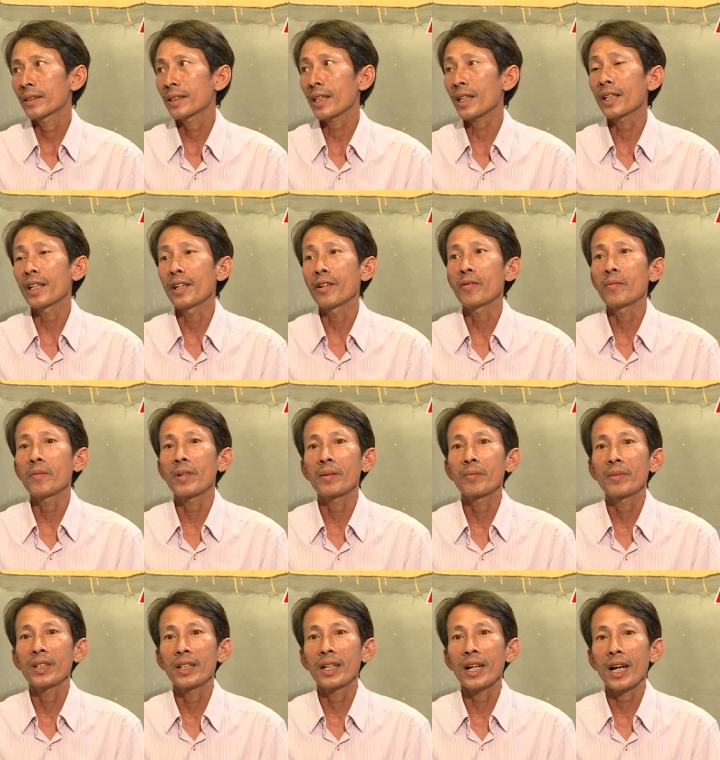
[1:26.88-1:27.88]
chất liệu mà
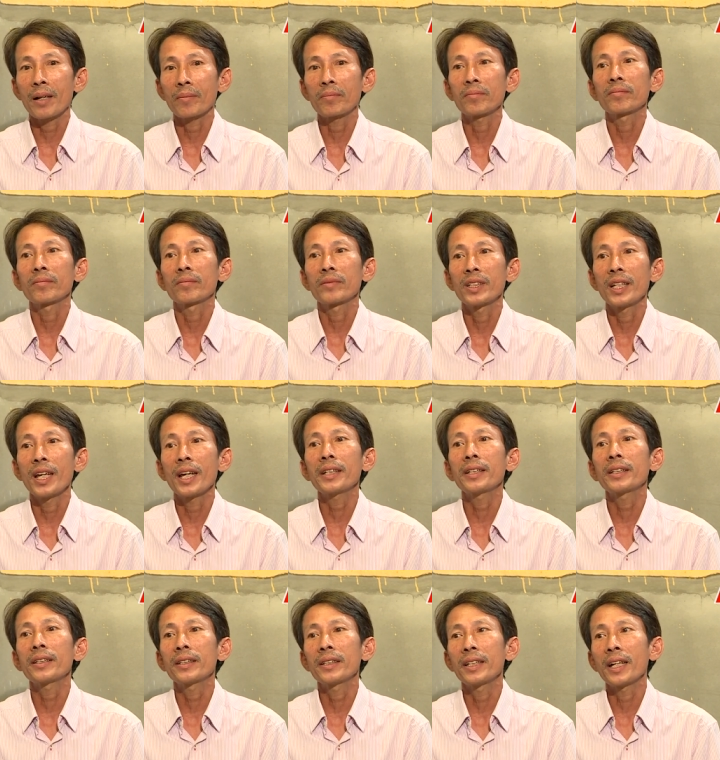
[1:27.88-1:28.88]
mình làm
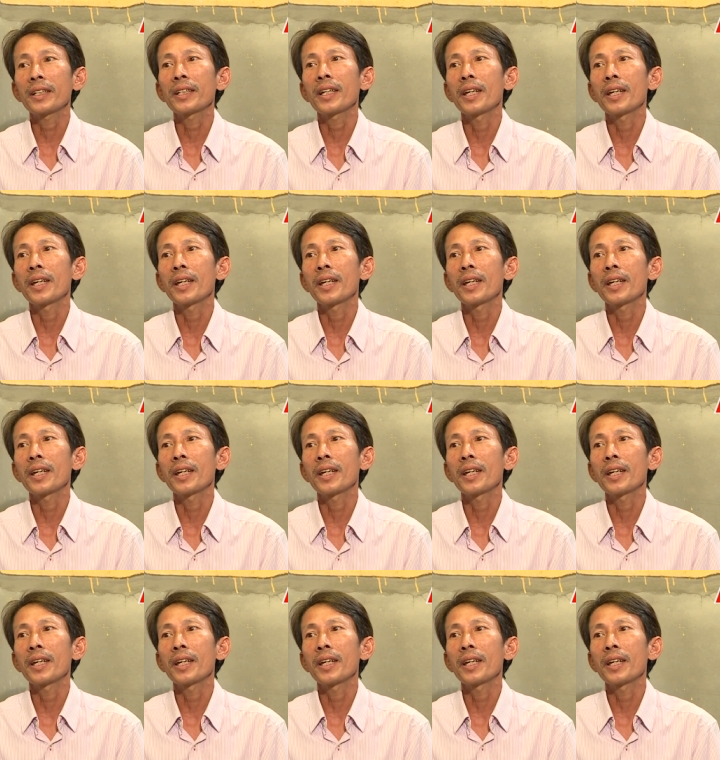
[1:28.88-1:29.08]
dễ